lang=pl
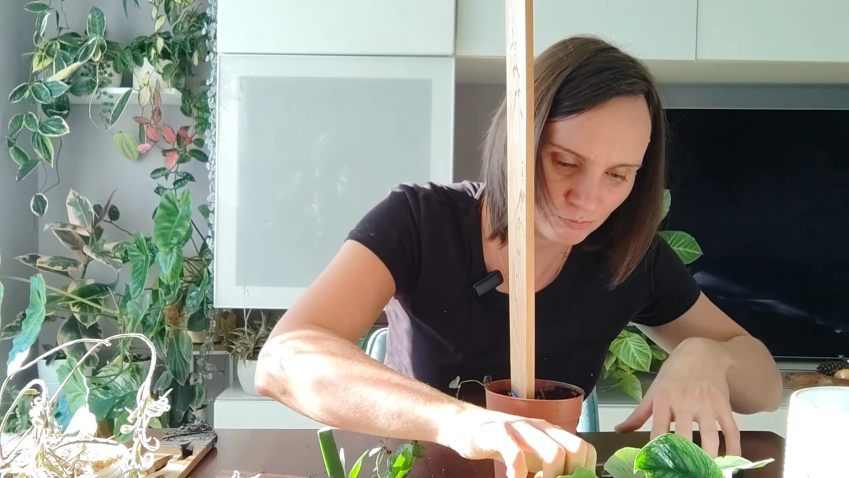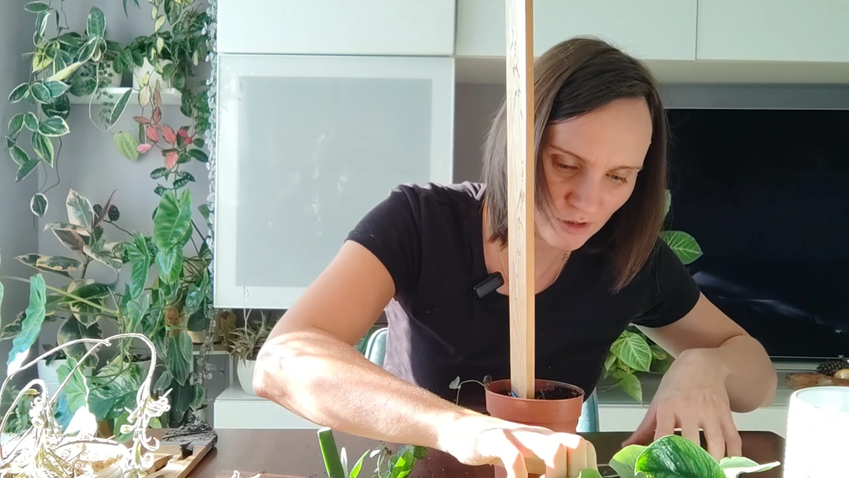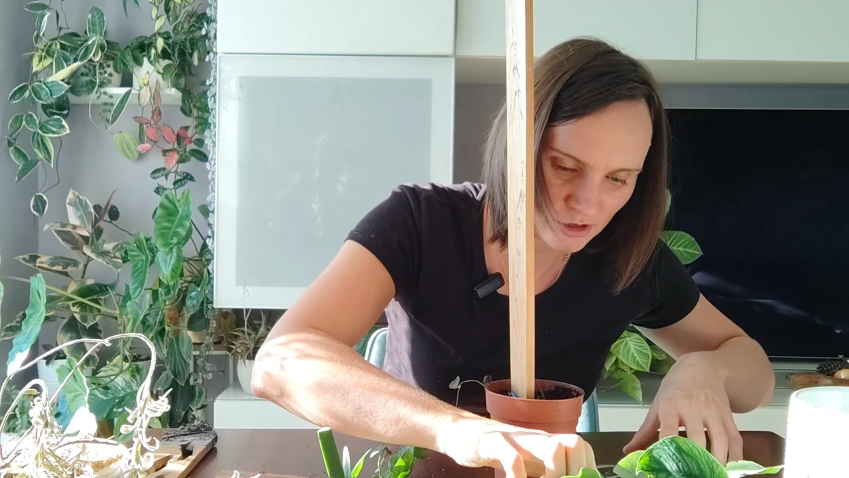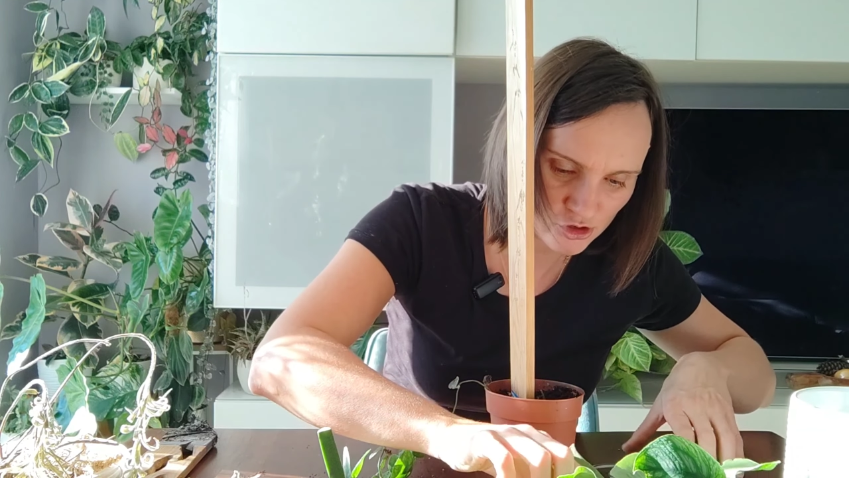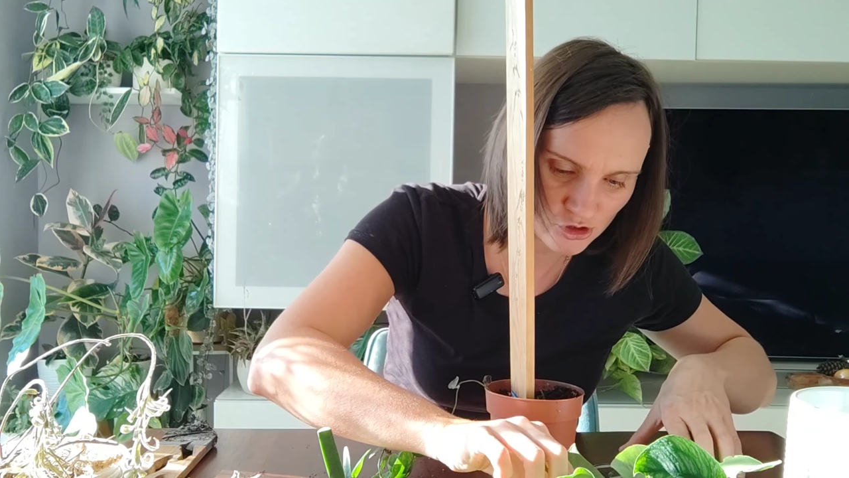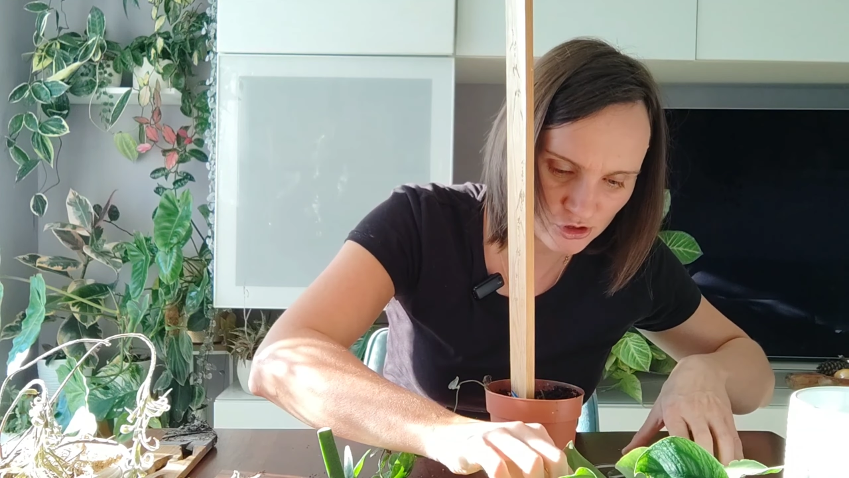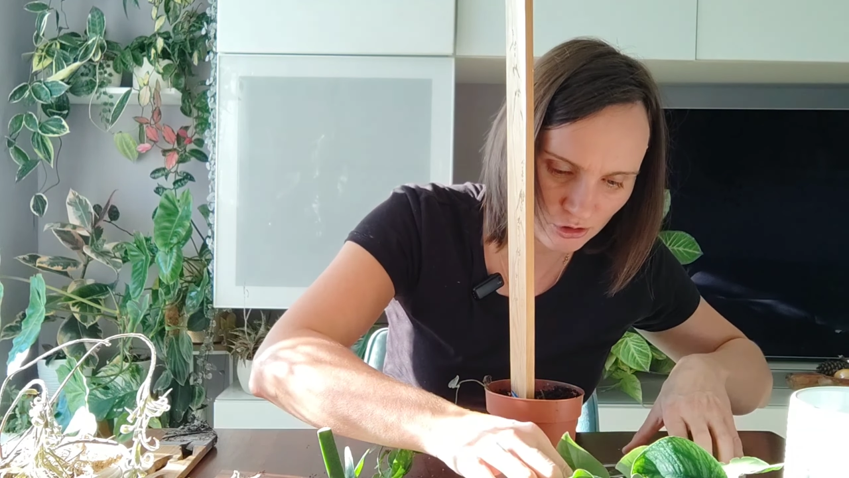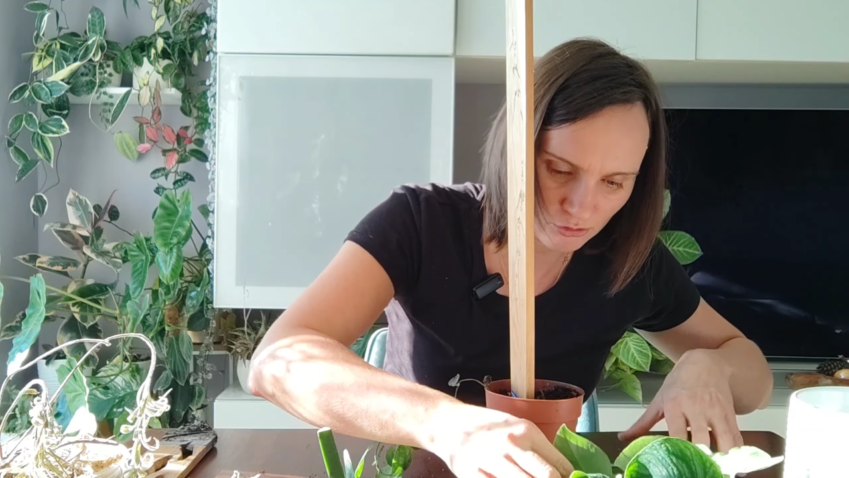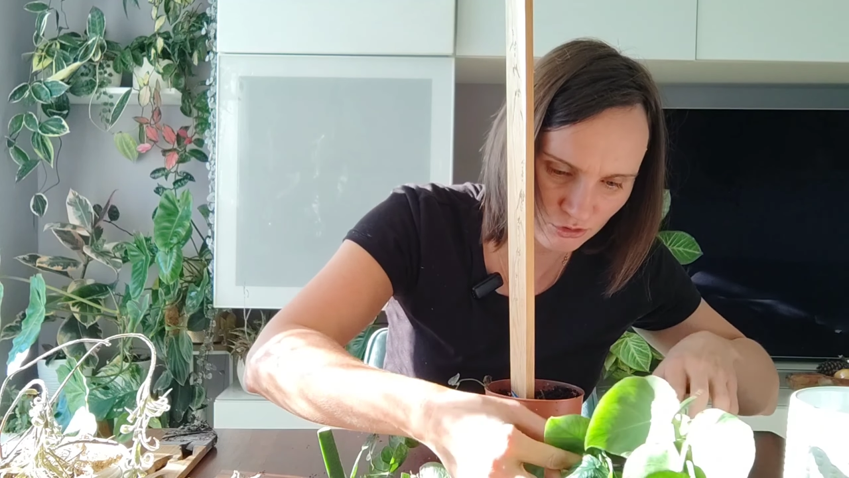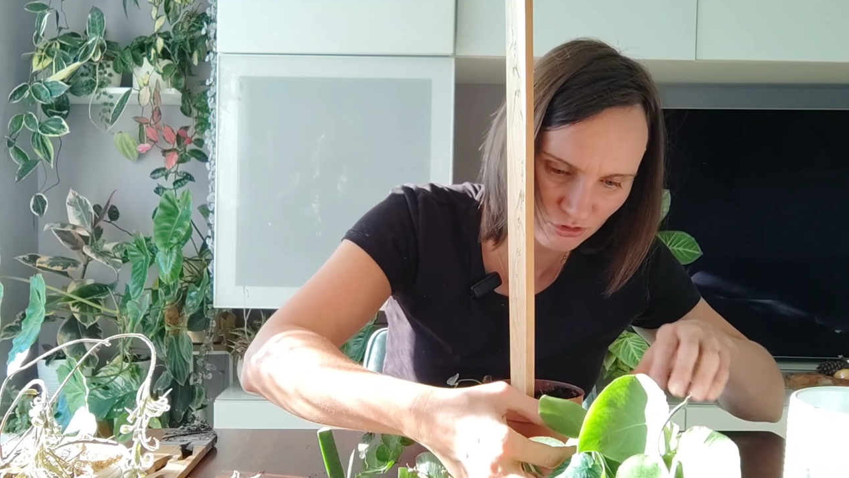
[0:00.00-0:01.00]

ten szczycik tu